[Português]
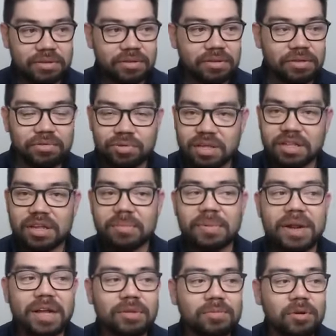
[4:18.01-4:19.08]
em um
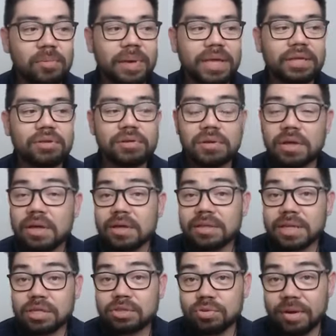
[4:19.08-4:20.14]
determinado momento da
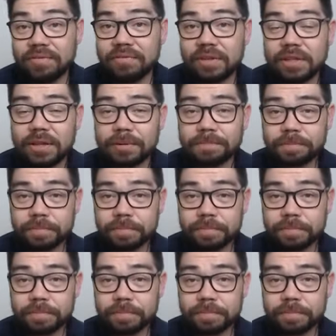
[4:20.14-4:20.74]
sua vida.